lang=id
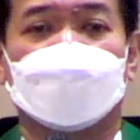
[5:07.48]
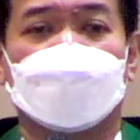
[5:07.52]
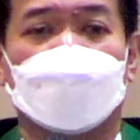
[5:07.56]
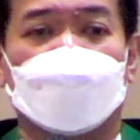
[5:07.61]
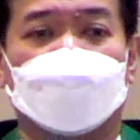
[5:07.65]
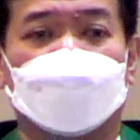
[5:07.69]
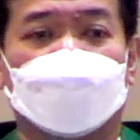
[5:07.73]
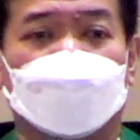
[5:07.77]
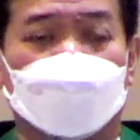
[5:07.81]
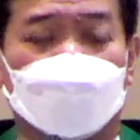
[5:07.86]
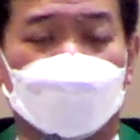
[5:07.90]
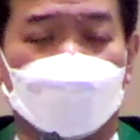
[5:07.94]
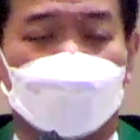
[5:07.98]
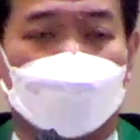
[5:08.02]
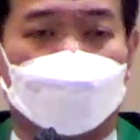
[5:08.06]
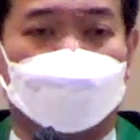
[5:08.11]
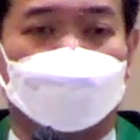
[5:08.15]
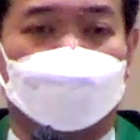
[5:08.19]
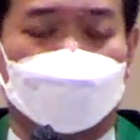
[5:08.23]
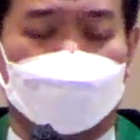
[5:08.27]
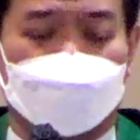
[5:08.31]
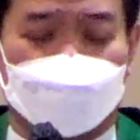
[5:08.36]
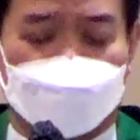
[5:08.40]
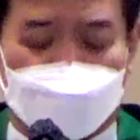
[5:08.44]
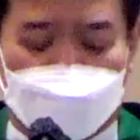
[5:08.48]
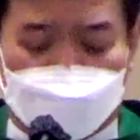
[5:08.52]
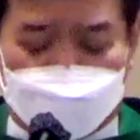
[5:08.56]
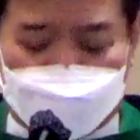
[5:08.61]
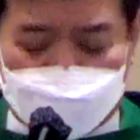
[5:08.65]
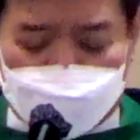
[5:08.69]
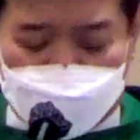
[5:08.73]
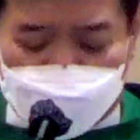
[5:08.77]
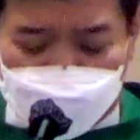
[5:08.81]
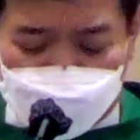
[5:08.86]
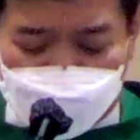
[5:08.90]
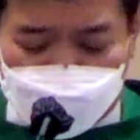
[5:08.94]
yang kuat dengan
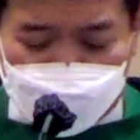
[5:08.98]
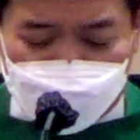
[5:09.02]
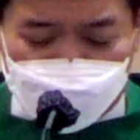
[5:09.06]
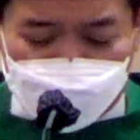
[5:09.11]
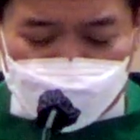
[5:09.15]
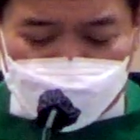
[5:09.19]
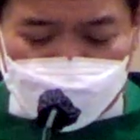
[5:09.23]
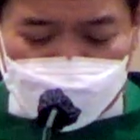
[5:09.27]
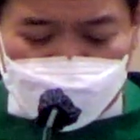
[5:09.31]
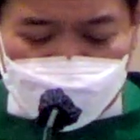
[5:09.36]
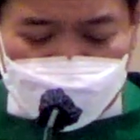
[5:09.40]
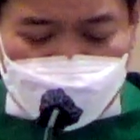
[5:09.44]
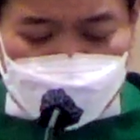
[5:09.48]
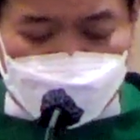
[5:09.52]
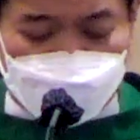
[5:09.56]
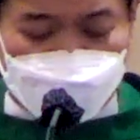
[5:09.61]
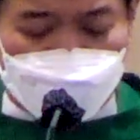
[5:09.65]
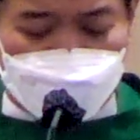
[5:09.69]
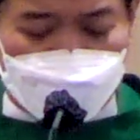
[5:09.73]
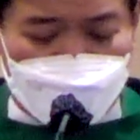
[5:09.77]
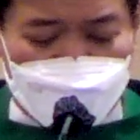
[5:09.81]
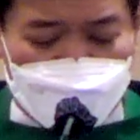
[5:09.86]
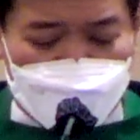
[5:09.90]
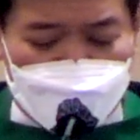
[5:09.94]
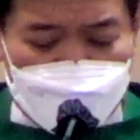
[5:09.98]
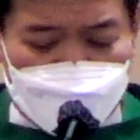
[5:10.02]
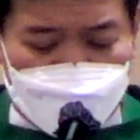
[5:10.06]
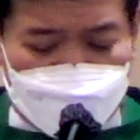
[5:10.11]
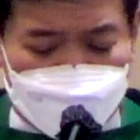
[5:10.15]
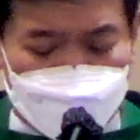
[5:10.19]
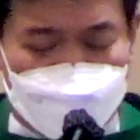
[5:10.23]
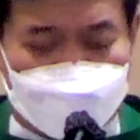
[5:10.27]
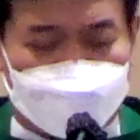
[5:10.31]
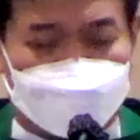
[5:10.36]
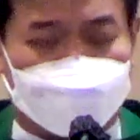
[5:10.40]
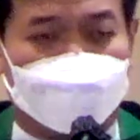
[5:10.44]
Kristus sendiri
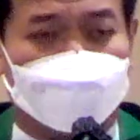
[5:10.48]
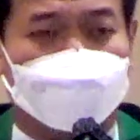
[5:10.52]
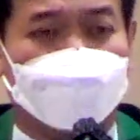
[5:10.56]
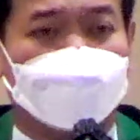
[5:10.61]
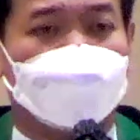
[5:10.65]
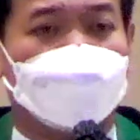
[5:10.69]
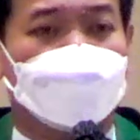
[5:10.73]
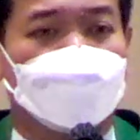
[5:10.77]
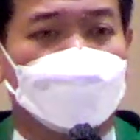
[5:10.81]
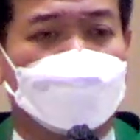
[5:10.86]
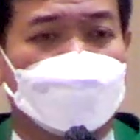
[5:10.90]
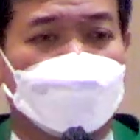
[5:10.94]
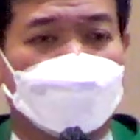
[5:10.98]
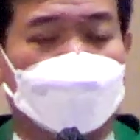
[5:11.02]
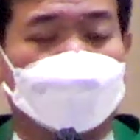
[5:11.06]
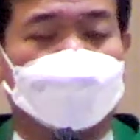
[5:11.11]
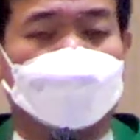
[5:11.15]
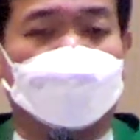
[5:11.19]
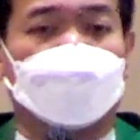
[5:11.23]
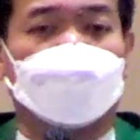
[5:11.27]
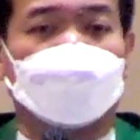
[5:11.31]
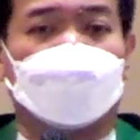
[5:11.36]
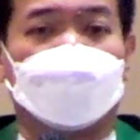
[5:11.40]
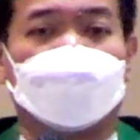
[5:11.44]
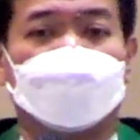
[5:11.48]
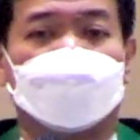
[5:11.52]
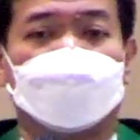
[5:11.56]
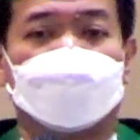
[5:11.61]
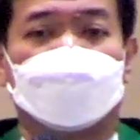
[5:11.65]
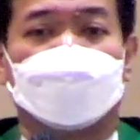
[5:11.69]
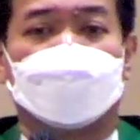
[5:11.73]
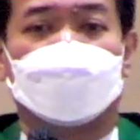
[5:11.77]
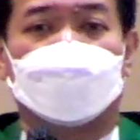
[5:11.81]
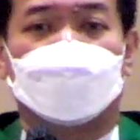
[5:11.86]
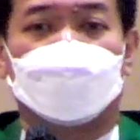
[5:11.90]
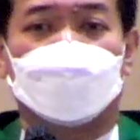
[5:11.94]
dan biarlah
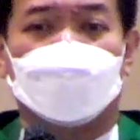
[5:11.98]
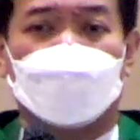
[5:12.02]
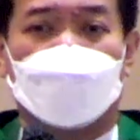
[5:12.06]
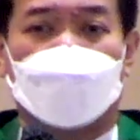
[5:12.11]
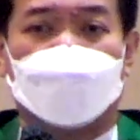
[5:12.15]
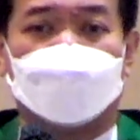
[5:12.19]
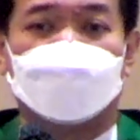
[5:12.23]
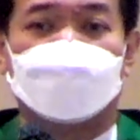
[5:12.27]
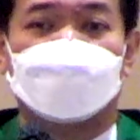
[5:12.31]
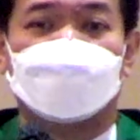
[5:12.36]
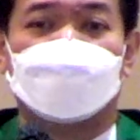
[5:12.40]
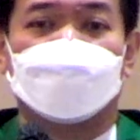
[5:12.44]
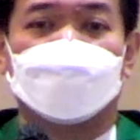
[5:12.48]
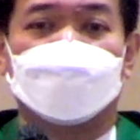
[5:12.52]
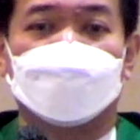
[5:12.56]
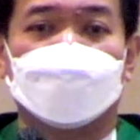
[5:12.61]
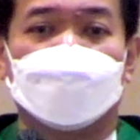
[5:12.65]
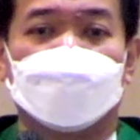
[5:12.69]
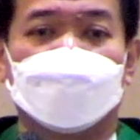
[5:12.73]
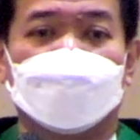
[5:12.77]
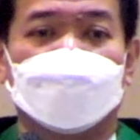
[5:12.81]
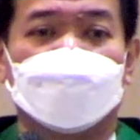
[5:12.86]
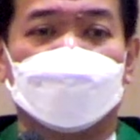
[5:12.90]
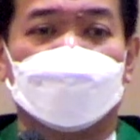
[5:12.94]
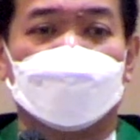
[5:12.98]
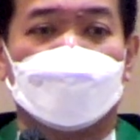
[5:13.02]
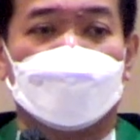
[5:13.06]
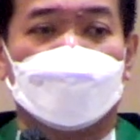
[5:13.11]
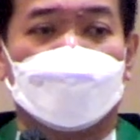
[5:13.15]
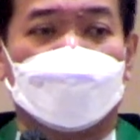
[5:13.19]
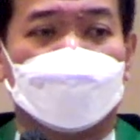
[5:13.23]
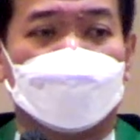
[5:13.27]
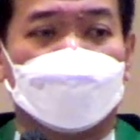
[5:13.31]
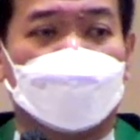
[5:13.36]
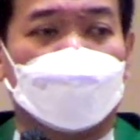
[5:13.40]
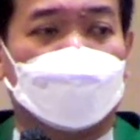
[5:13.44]
Tuhan sendiri
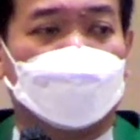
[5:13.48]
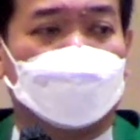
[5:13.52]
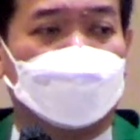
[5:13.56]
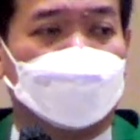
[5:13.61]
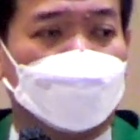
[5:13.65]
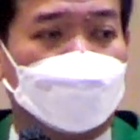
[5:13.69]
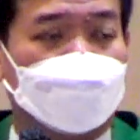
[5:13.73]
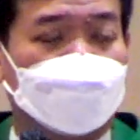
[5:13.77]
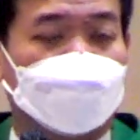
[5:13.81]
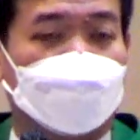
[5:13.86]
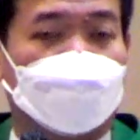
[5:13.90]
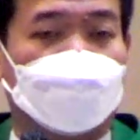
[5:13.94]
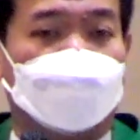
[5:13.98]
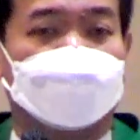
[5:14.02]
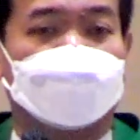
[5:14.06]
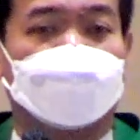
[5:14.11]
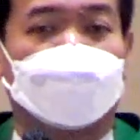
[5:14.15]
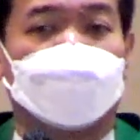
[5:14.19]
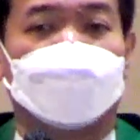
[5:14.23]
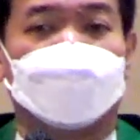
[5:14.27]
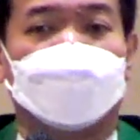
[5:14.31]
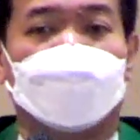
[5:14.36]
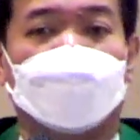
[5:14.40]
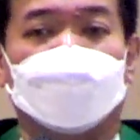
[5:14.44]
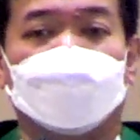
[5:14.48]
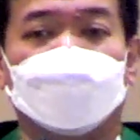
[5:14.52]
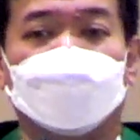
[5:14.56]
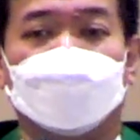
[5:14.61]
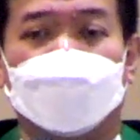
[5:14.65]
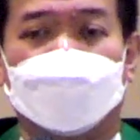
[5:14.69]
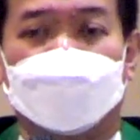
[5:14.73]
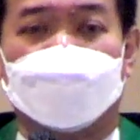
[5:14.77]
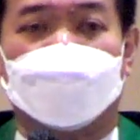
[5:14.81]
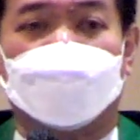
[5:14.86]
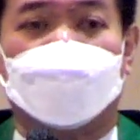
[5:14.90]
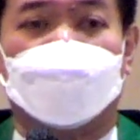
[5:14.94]
yang melihat dan
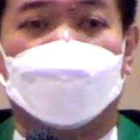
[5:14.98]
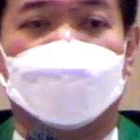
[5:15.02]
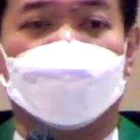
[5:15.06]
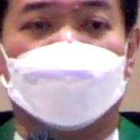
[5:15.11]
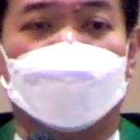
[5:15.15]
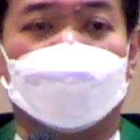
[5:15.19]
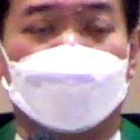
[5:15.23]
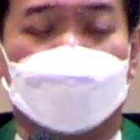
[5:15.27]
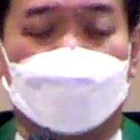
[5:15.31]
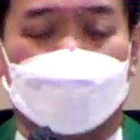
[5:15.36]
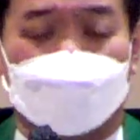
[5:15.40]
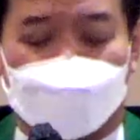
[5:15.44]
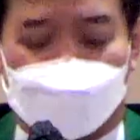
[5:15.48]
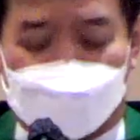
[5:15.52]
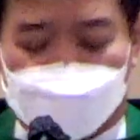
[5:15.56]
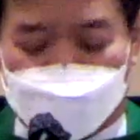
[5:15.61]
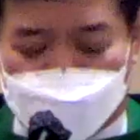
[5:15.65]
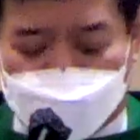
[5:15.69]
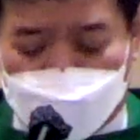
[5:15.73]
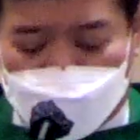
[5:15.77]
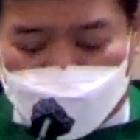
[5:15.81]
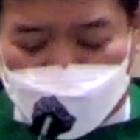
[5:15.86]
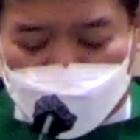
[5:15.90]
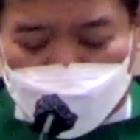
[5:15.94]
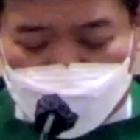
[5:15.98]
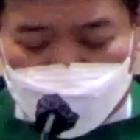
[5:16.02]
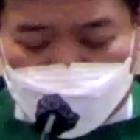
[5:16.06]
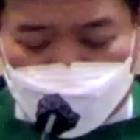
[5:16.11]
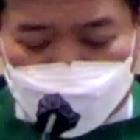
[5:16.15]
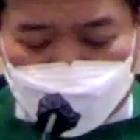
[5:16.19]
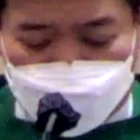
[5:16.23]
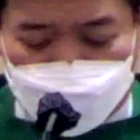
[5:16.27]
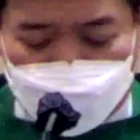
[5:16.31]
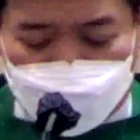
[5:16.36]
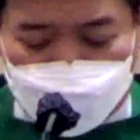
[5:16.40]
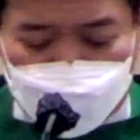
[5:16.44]
menilai segala
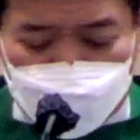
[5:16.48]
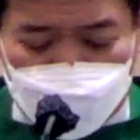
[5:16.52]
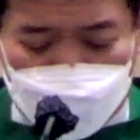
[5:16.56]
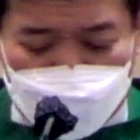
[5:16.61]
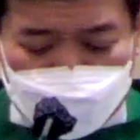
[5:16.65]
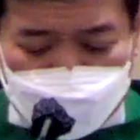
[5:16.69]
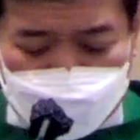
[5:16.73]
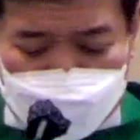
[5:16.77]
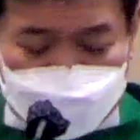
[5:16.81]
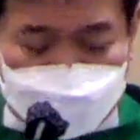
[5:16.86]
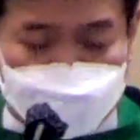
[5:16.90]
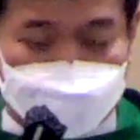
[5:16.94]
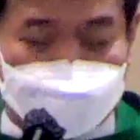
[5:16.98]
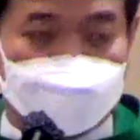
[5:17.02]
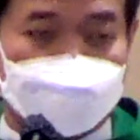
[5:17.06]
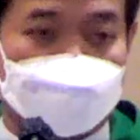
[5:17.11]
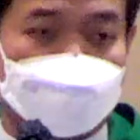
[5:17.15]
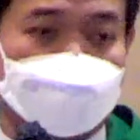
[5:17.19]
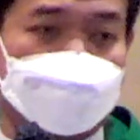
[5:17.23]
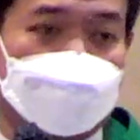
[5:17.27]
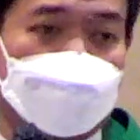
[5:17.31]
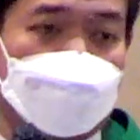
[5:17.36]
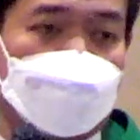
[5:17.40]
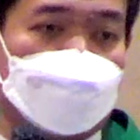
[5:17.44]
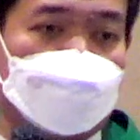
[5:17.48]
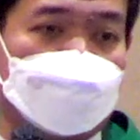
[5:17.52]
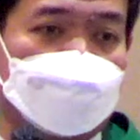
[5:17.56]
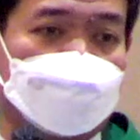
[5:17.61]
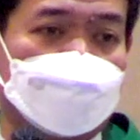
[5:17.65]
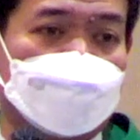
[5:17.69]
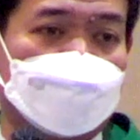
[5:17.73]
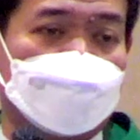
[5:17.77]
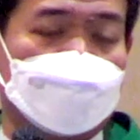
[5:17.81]
perbuatan kita.